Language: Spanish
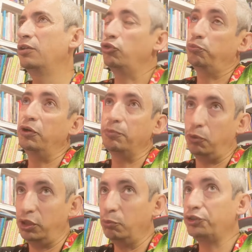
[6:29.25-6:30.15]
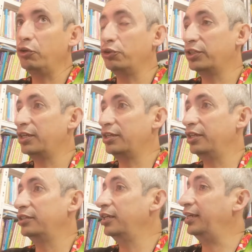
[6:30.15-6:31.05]
Entonces podemos encontrar
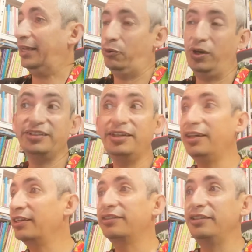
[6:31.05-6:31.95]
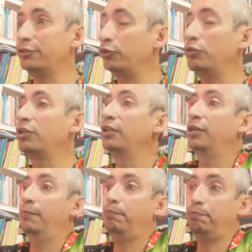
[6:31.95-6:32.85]
gente que no hace ejercicio,
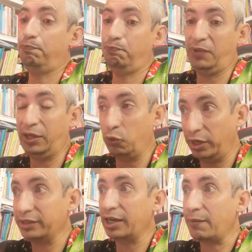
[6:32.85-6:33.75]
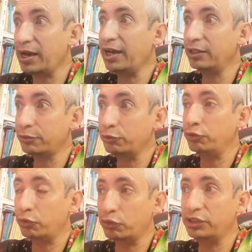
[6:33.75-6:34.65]
pero que trabajan, sus
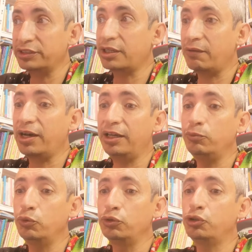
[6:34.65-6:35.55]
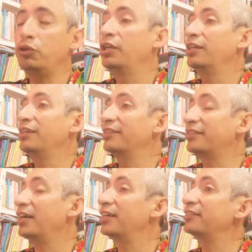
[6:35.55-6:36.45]
neuronas trabajan mucho y
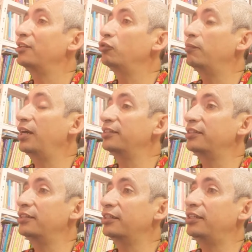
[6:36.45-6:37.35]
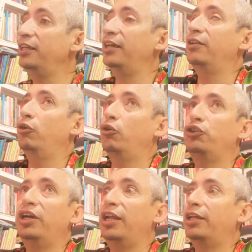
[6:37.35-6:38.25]
está gastando más energía y luego
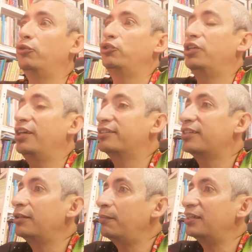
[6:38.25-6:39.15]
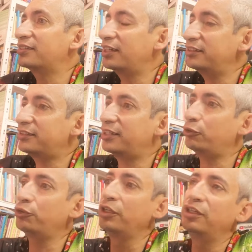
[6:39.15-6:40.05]
llega la noche y están más
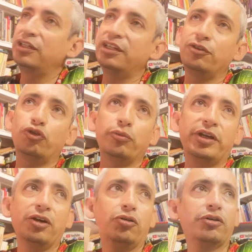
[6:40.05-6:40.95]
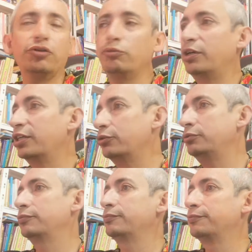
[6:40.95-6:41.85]
cansados que si se hubieran corrido un maratón.